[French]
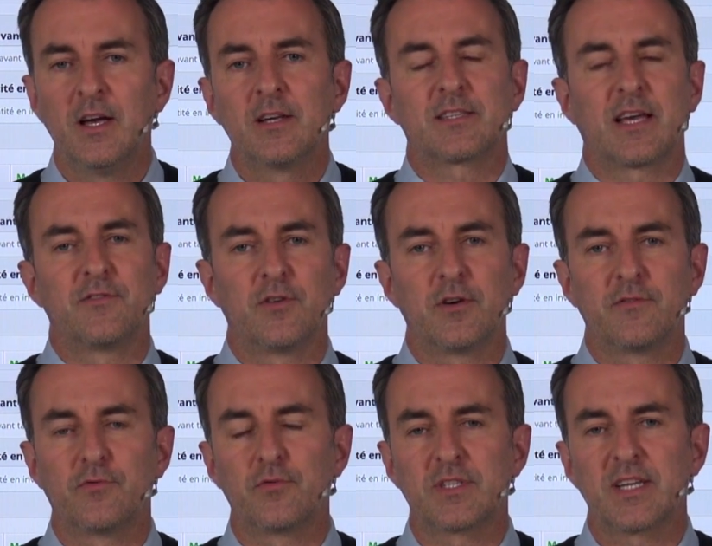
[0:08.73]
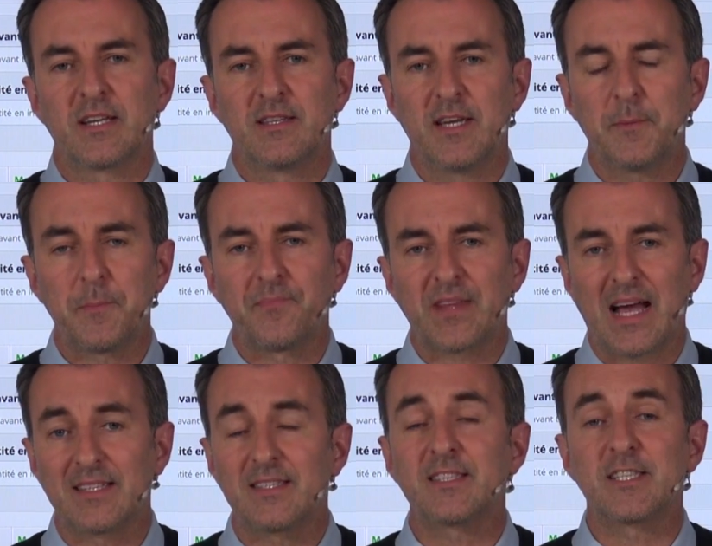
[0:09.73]
Ça va vous aider
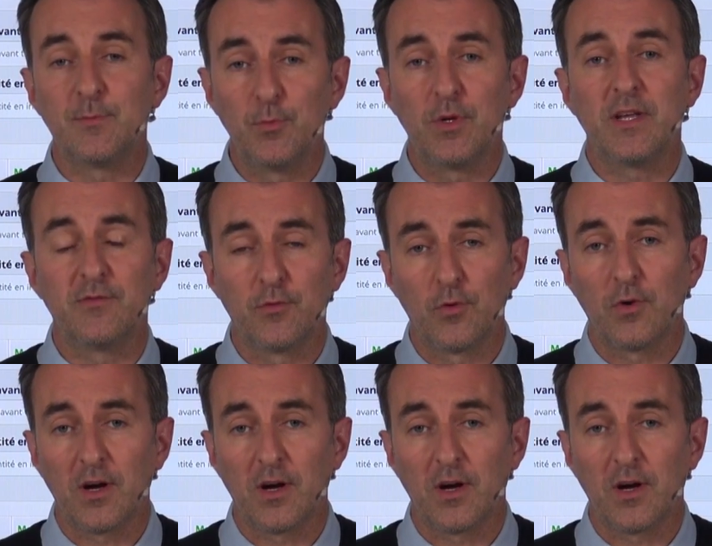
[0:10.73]
à stimuler vos,